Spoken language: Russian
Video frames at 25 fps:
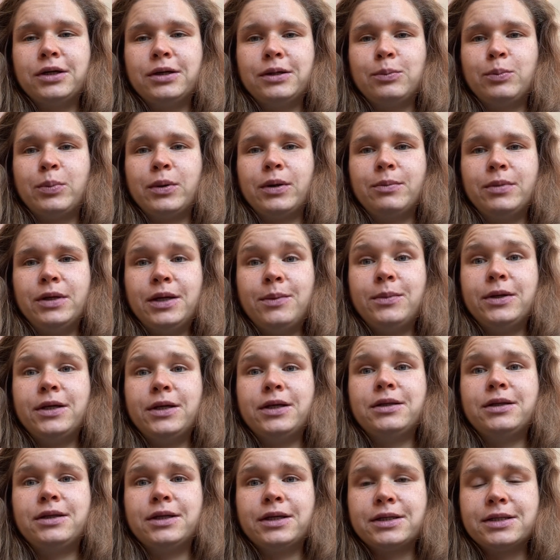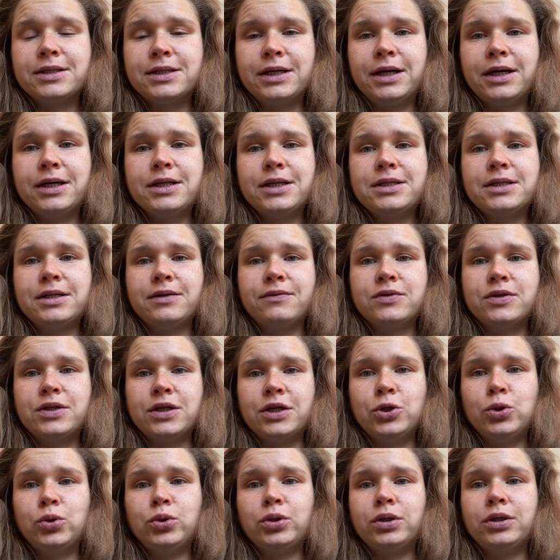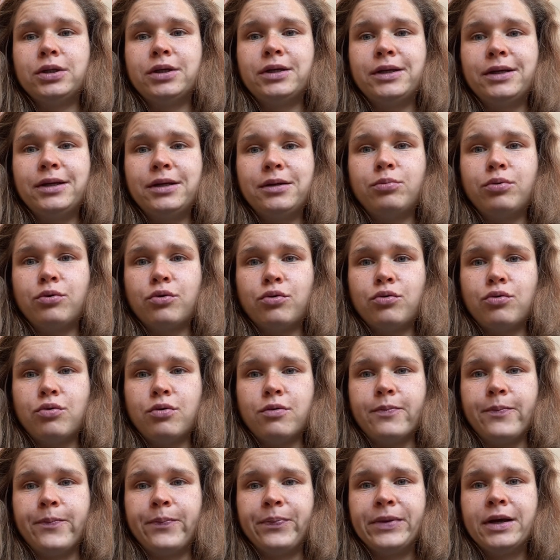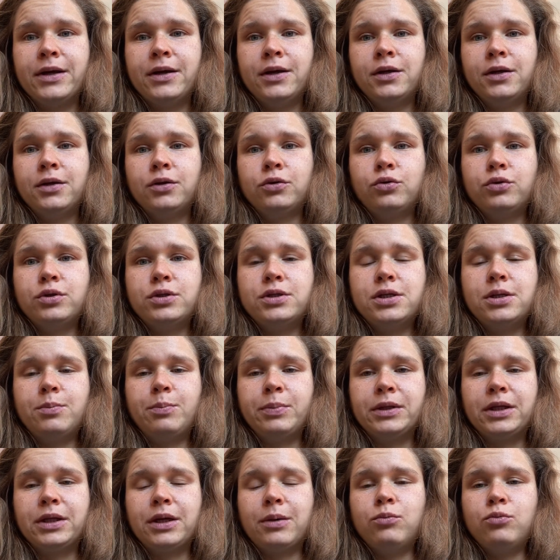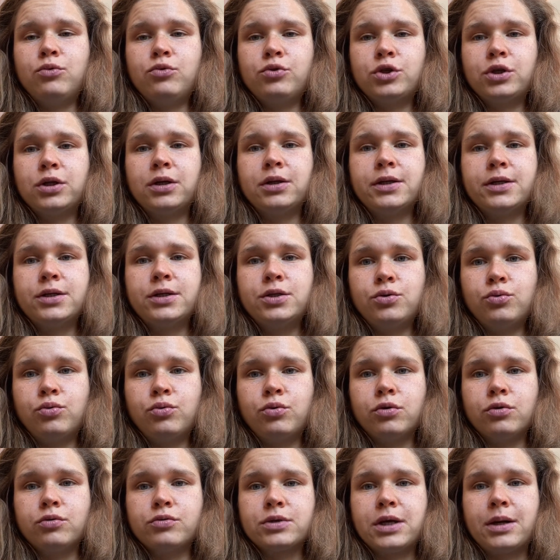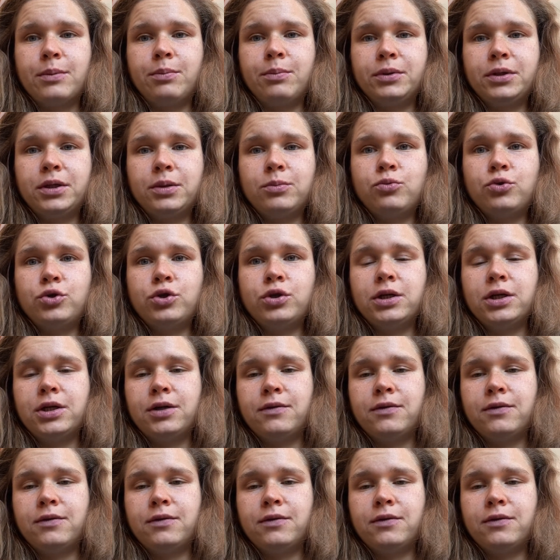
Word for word: проблема интоксикации встает ребром. То есть не потому что гладиолус, а потому что не